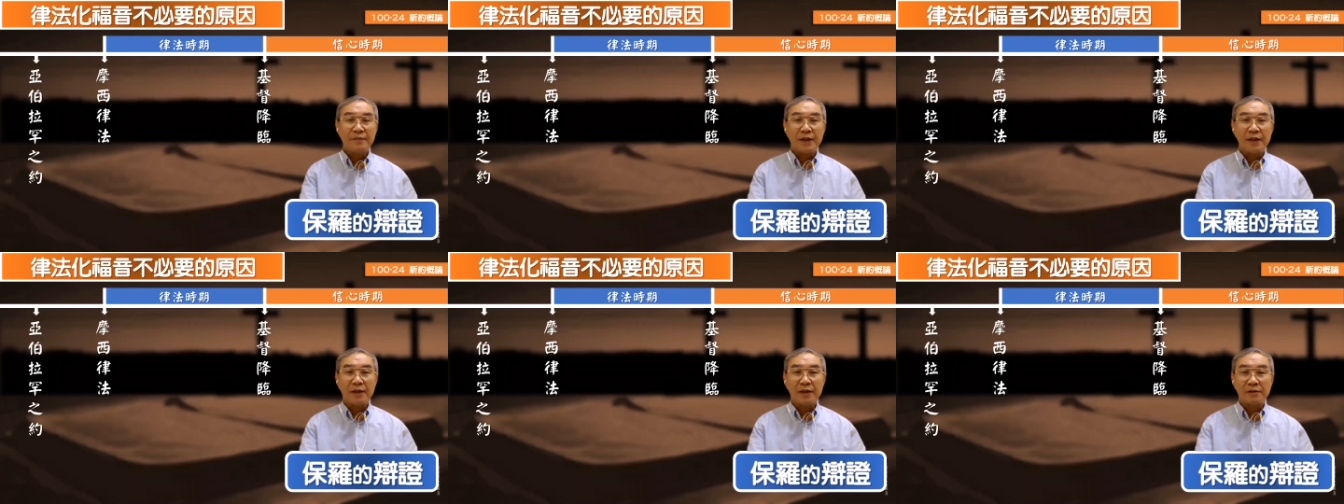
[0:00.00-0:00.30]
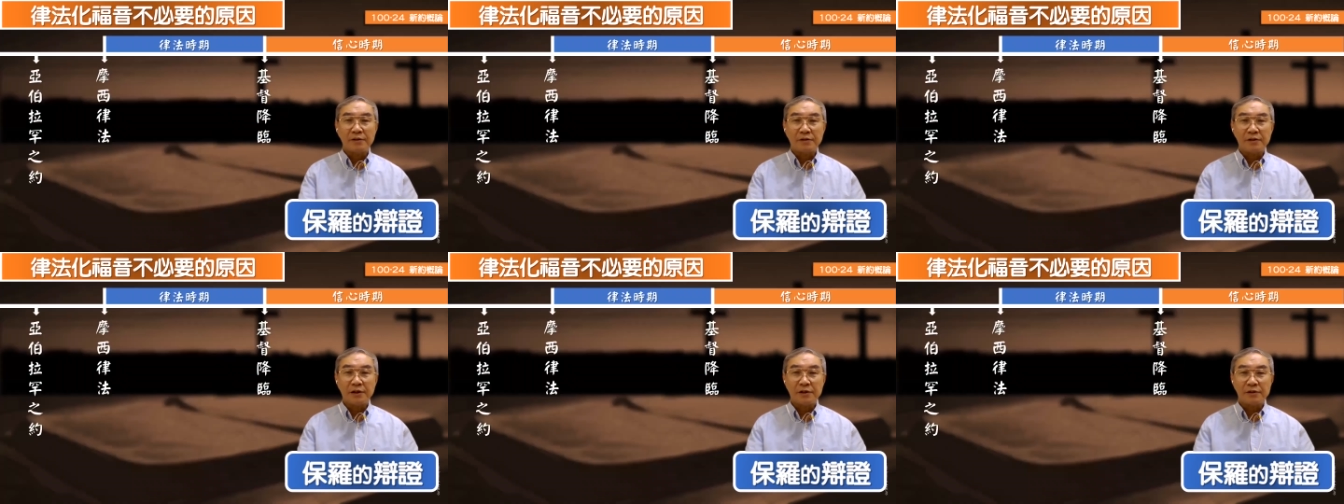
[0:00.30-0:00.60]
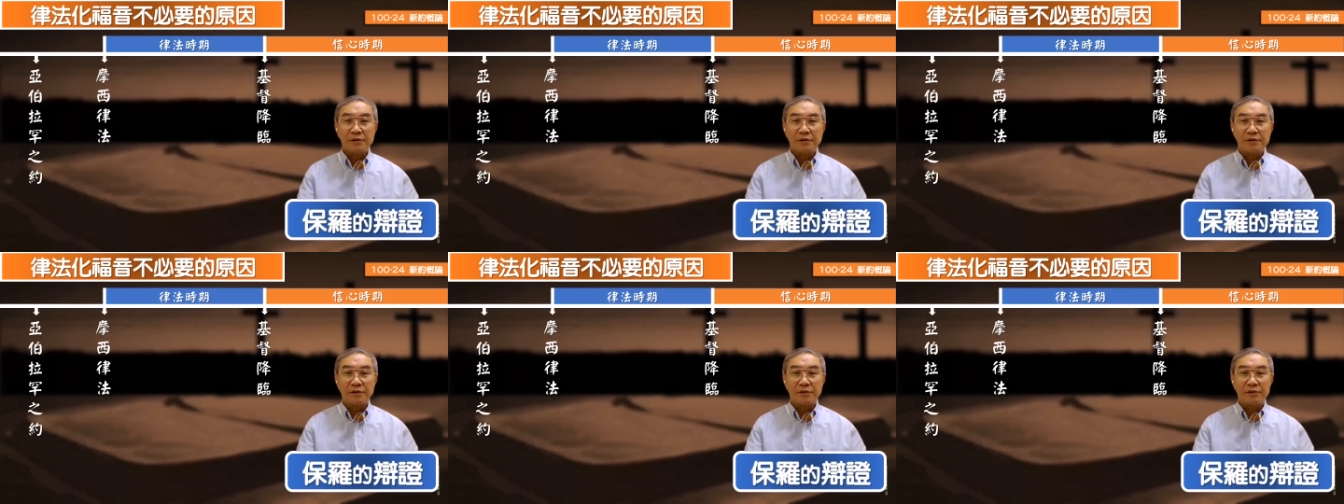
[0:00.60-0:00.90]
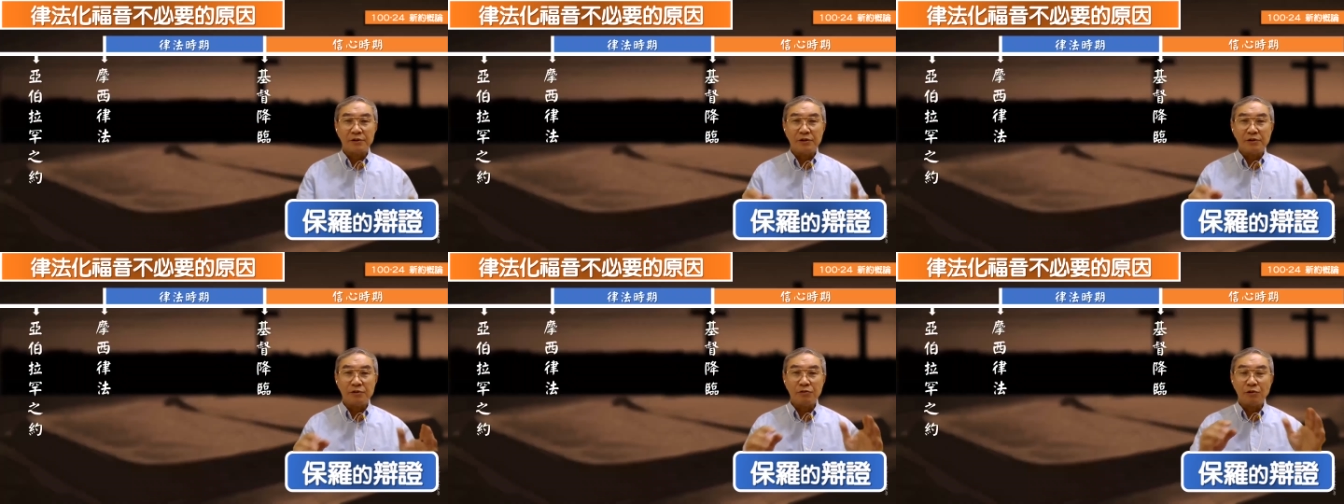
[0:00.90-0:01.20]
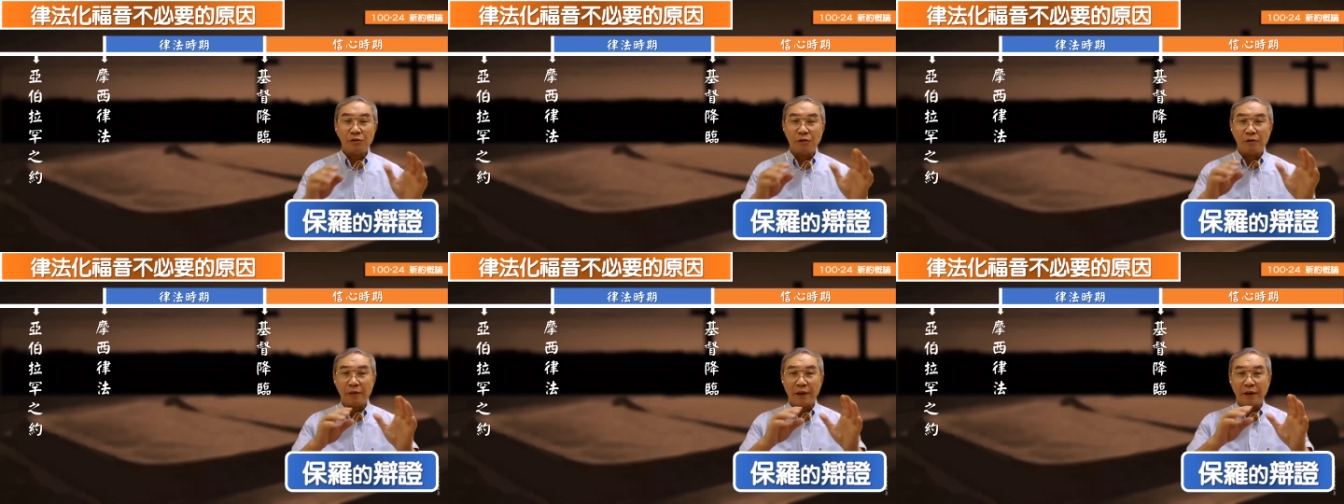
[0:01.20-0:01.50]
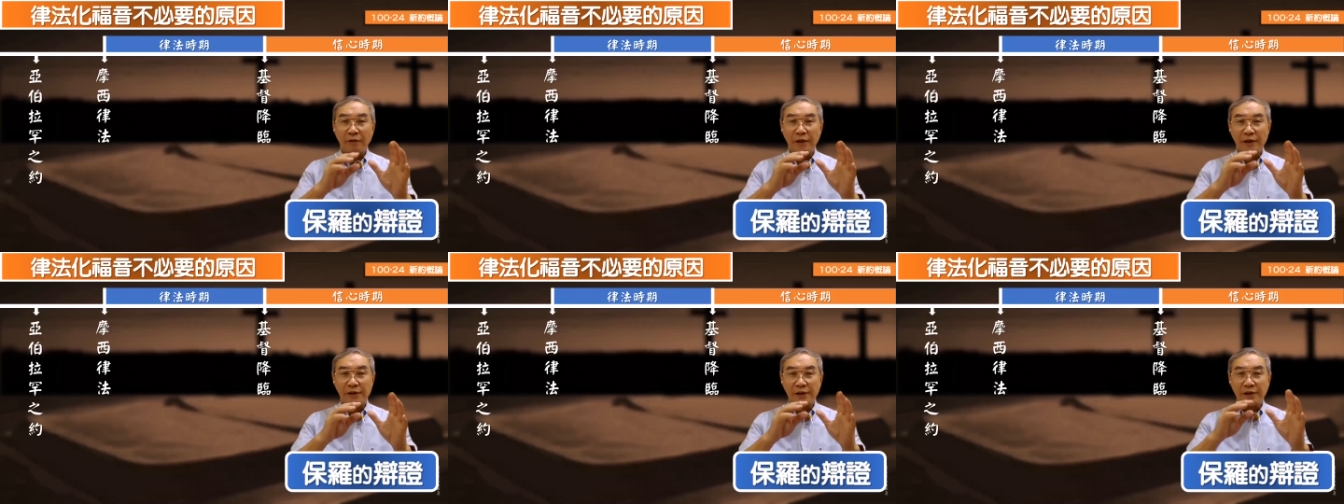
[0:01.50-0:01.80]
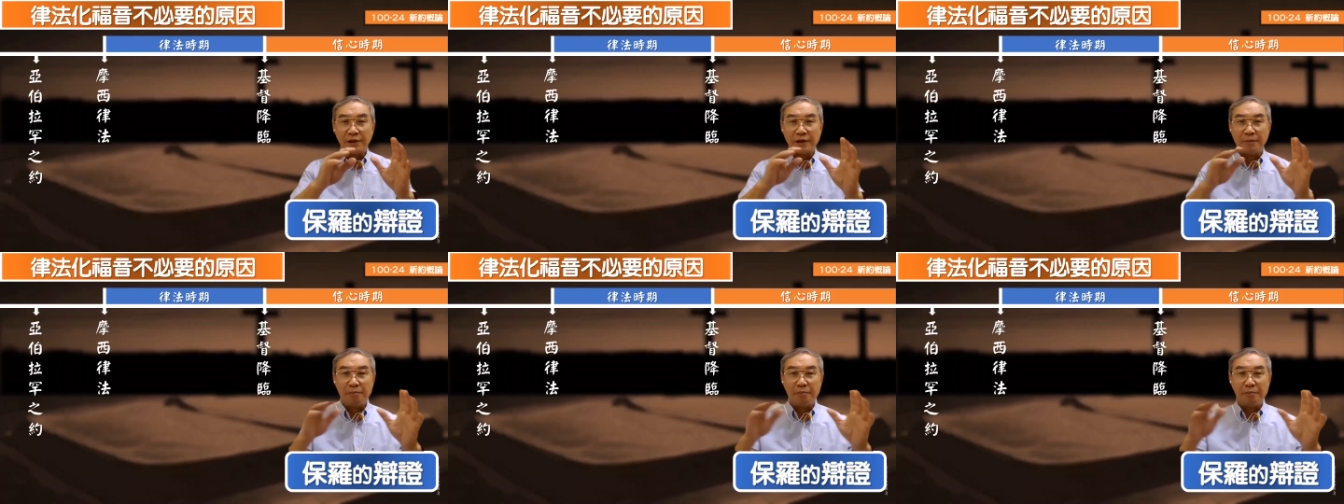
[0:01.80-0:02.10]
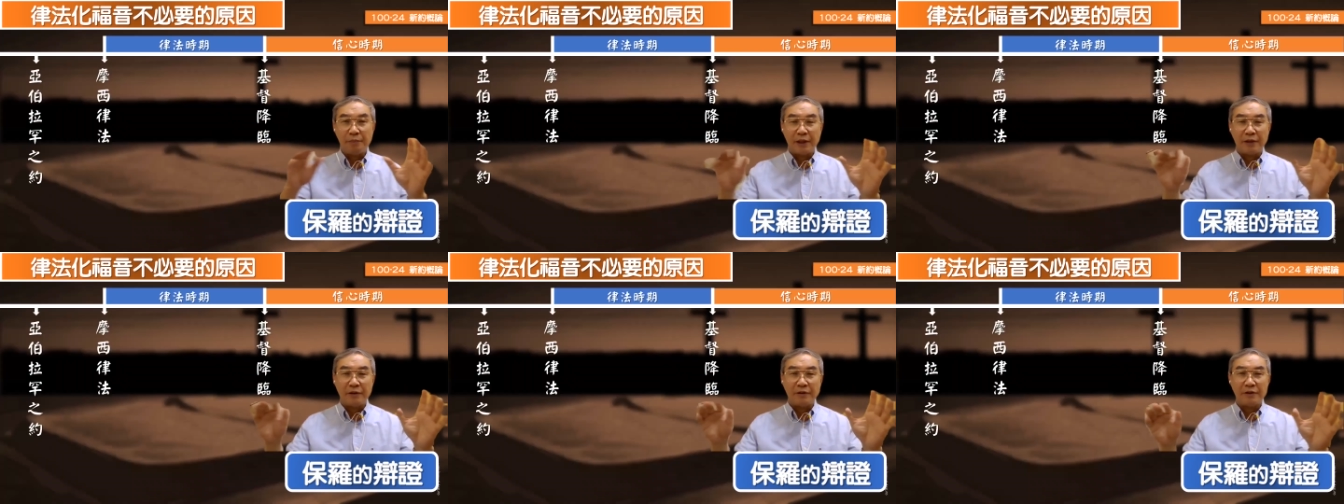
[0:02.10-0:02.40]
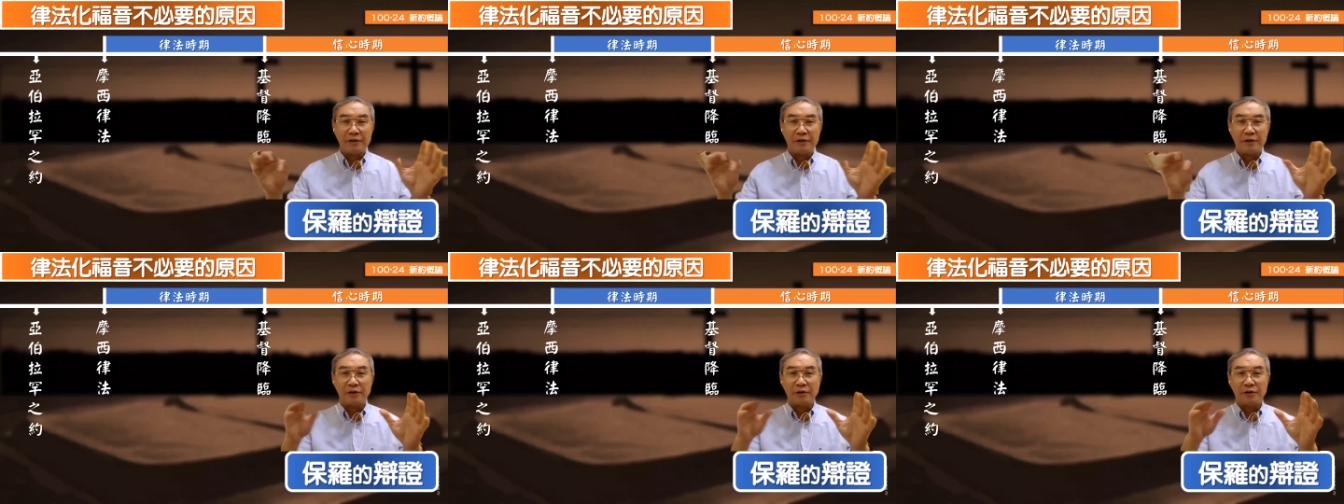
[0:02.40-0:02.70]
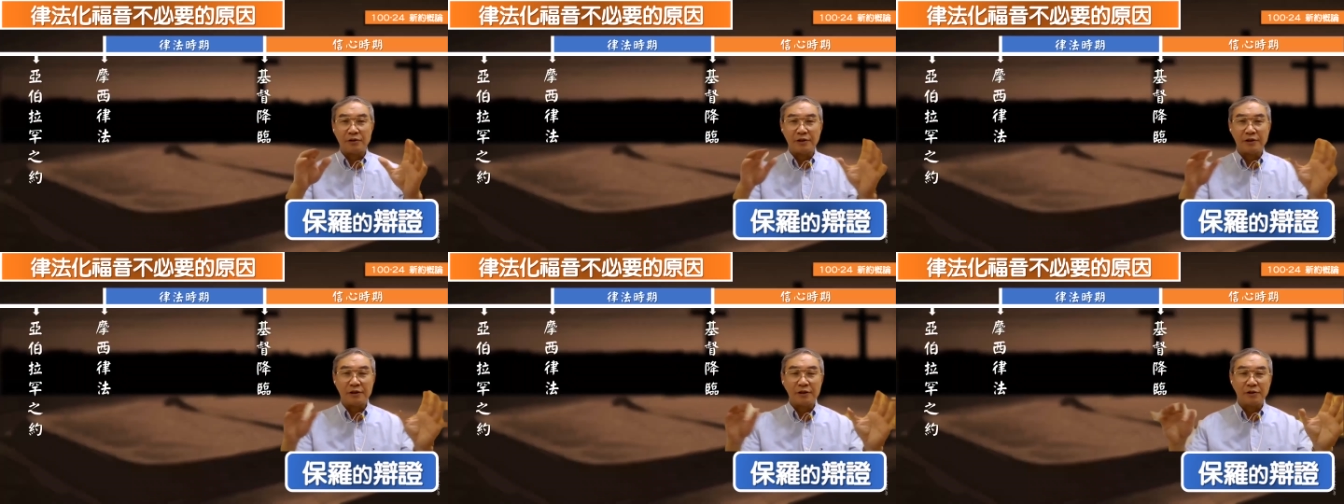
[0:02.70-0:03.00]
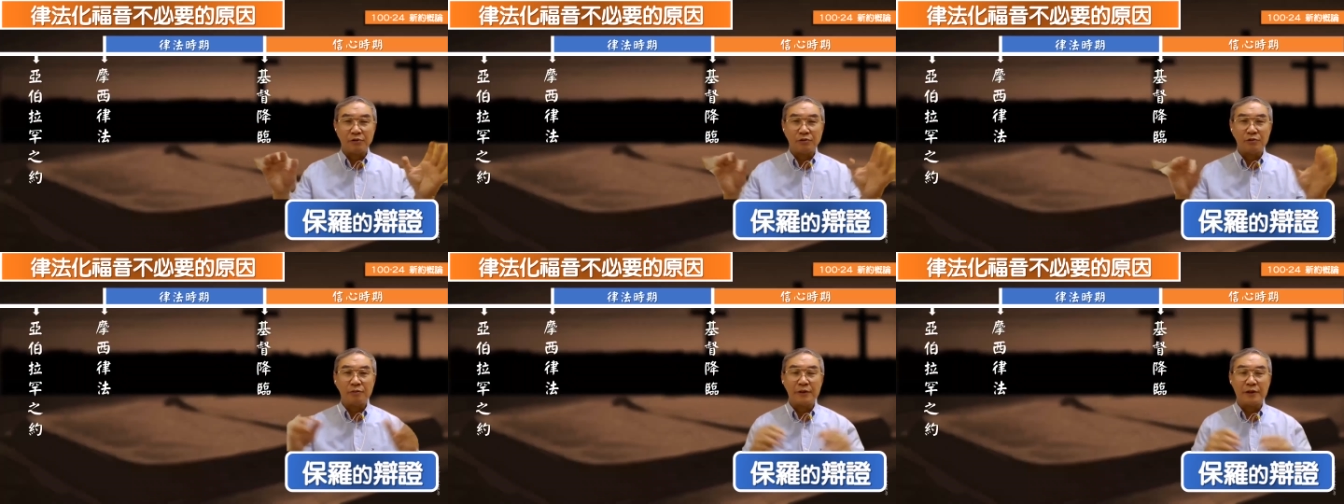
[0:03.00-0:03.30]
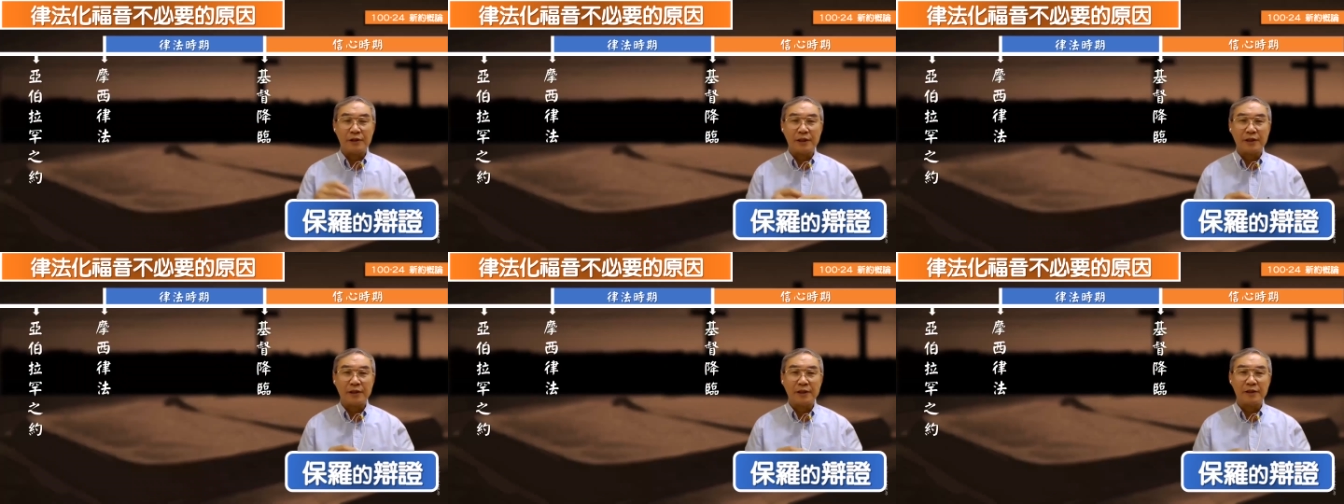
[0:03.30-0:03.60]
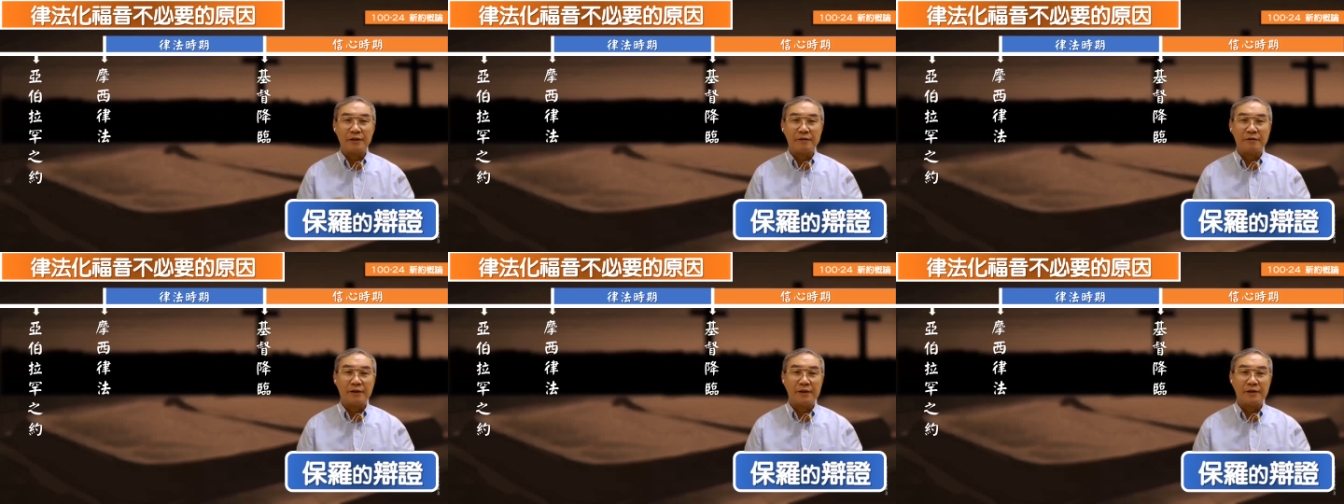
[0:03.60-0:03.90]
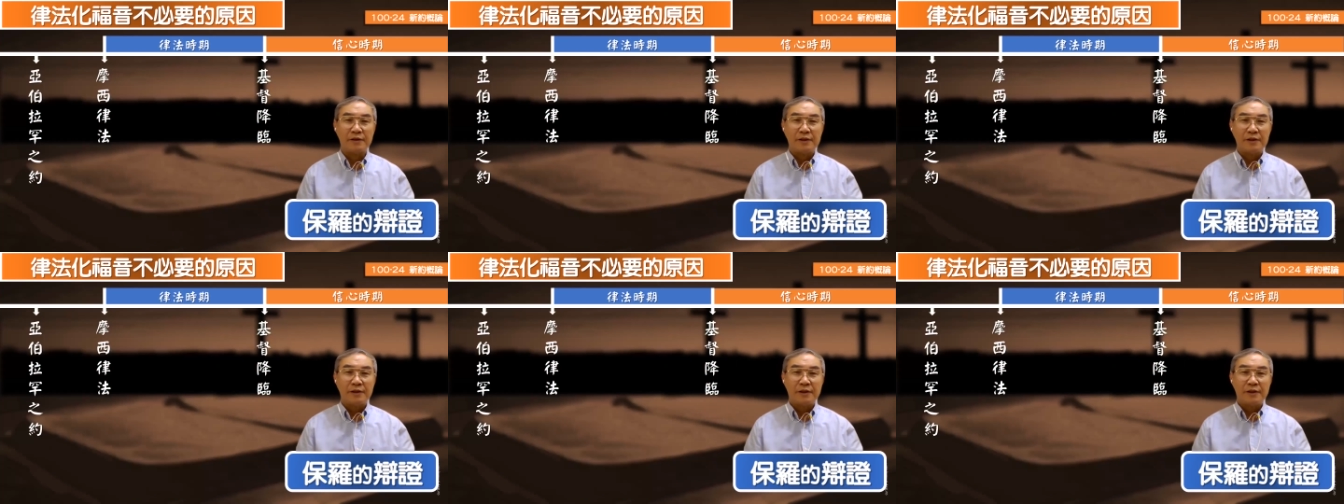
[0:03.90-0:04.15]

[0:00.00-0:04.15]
那那所所以，如果我们把画成一个表、一个一个图表来看的话，